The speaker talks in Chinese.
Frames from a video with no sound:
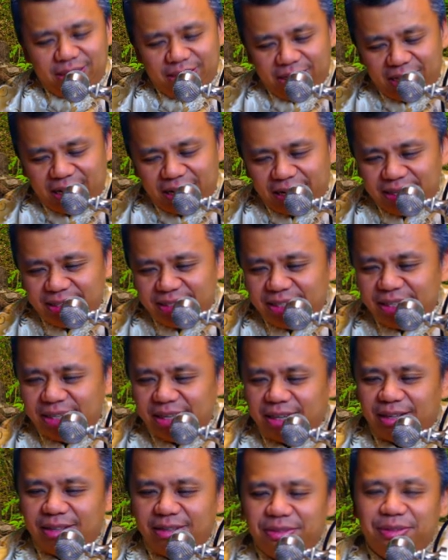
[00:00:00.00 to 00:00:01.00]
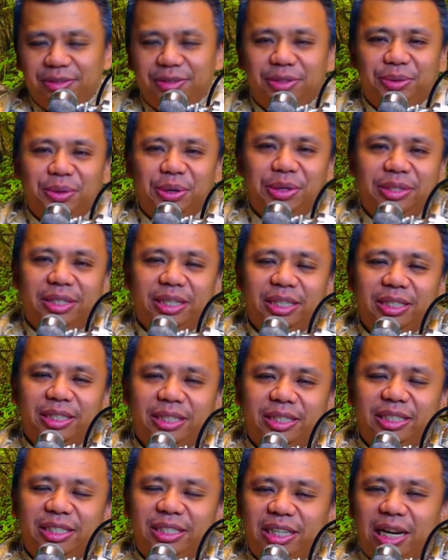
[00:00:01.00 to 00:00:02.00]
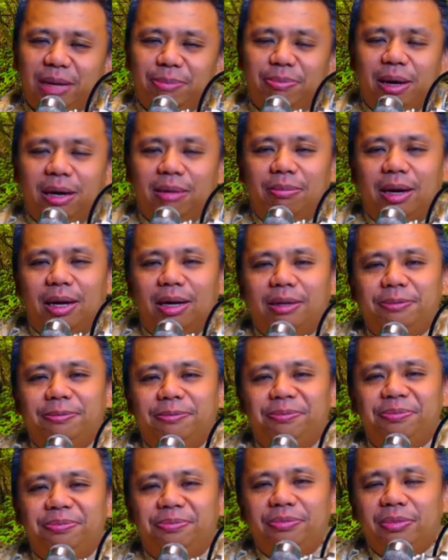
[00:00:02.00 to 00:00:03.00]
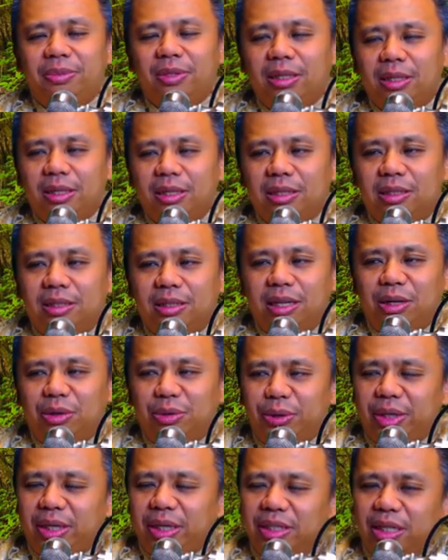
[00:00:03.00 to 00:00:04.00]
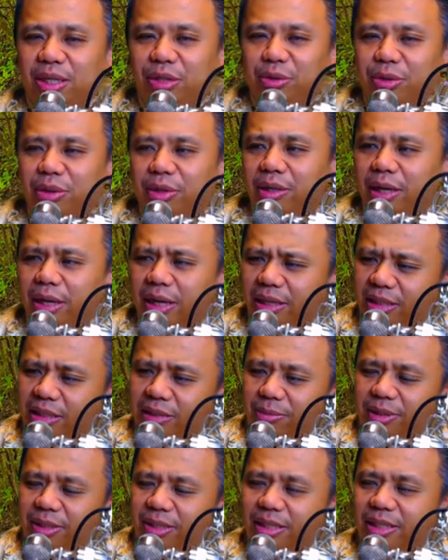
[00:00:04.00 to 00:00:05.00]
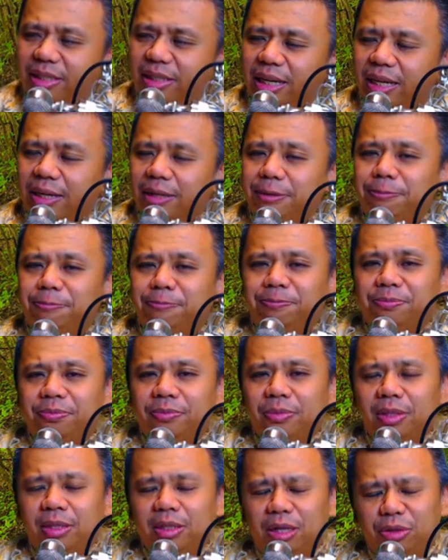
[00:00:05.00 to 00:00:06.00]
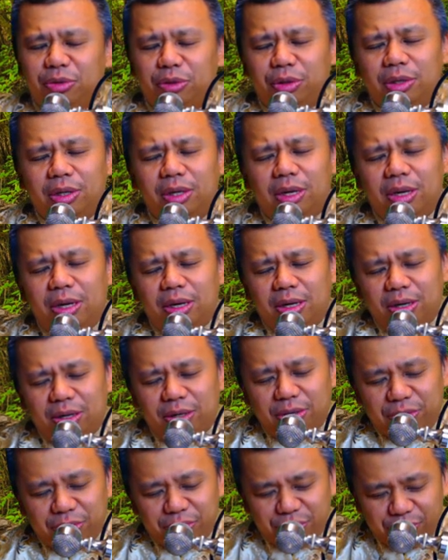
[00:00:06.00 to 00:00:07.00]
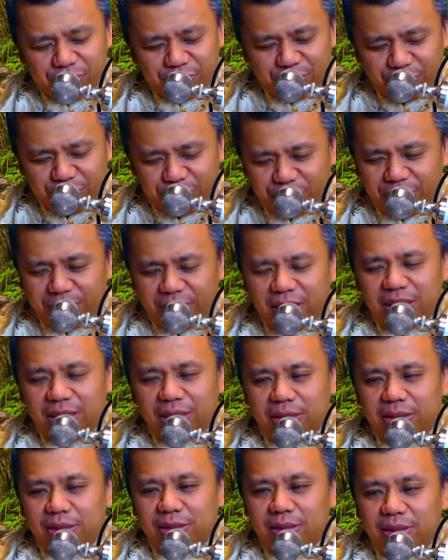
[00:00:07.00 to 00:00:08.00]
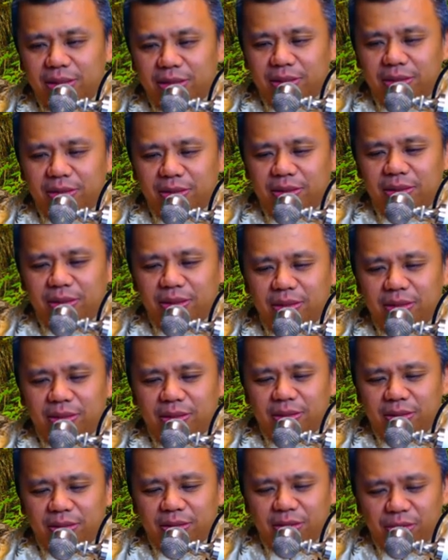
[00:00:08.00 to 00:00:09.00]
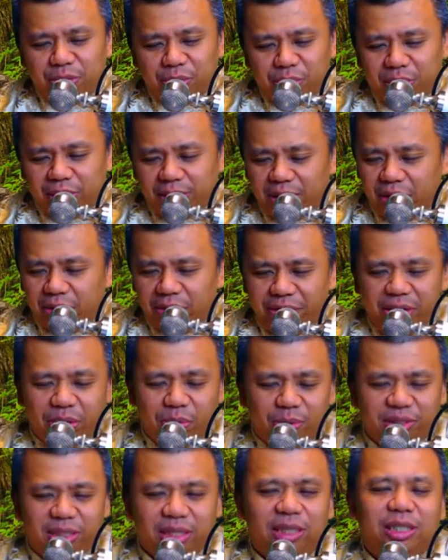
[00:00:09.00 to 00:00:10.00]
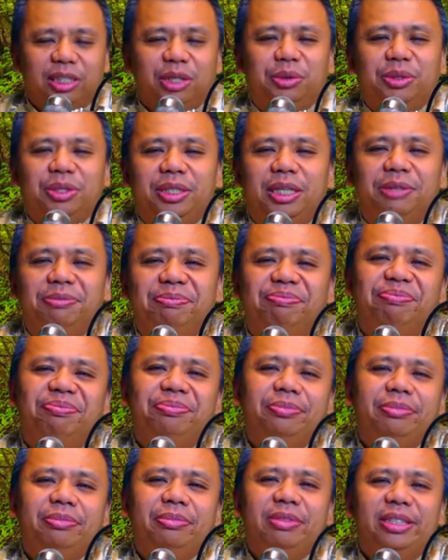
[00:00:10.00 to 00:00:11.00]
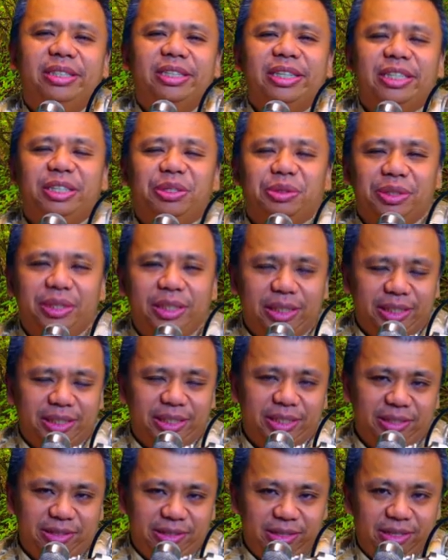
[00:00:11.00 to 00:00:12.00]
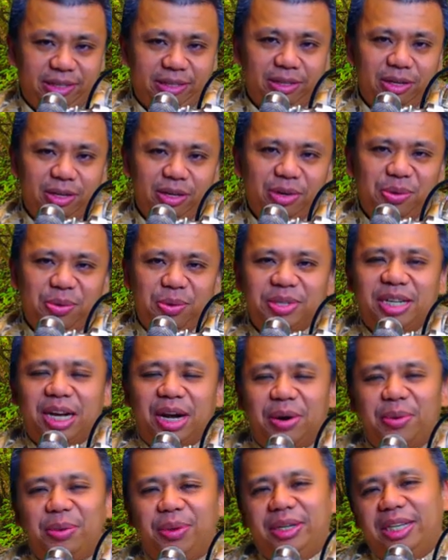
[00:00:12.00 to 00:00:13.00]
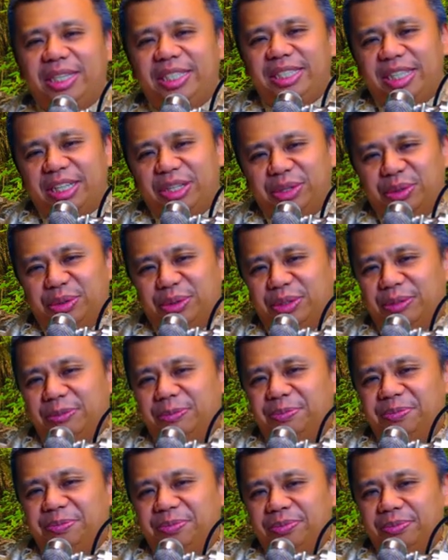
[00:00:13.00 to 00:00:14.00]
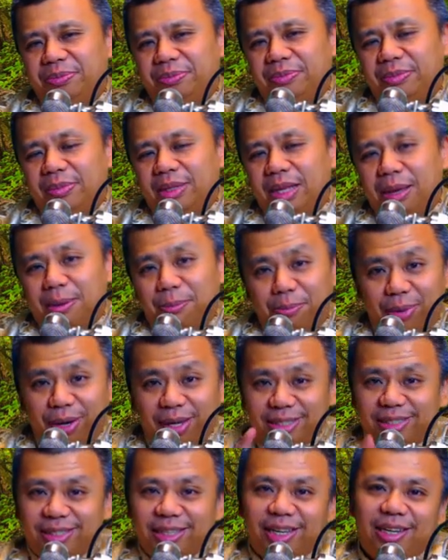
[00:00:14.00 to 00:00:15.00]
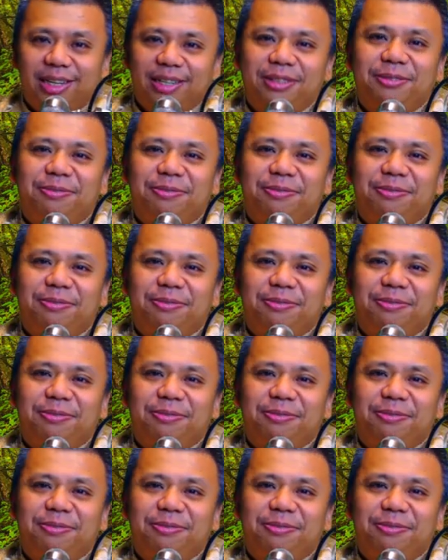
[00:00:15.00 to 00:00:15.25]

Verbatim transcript: 你来的正好，我有件事请你帮忙。那物理和尚说：“哎，什么事啊？”他说：“我觉得我很讨厌我这个肉身，这个有色的身体，我想获得解脱。不然这样，